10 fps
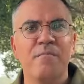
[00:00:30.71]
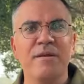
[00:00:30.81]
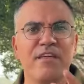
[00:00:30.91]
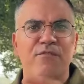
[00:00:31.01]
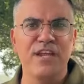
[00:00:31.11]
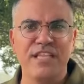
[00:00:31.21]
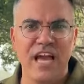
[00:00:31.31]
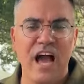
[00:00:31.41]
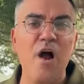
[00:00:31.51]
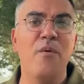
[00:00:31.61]

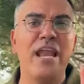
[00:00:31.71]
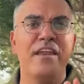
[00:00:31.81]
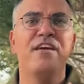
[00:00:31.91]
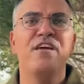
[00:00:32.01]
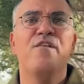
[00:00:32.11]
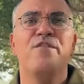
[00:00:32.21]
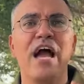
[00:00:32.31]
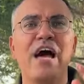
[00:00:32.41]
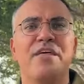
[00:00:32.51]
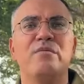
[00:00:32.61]
بتفنيدها أولا في
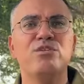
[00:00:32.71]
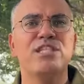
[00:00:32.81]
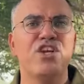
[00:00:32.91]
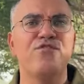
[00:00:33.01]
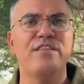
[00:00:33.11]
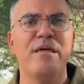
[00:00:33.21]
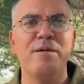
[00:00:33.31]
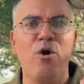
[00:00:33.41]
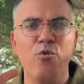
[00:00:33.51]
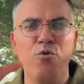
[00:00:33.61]
هذا المستشفى تم
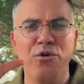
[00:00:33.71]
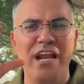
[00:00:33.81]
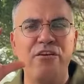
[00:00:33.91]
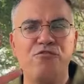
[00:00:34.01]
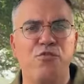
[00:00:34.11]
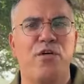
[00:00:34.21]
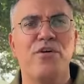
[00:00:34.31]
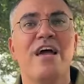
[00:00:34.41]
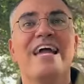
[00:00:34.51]
العثور على جثث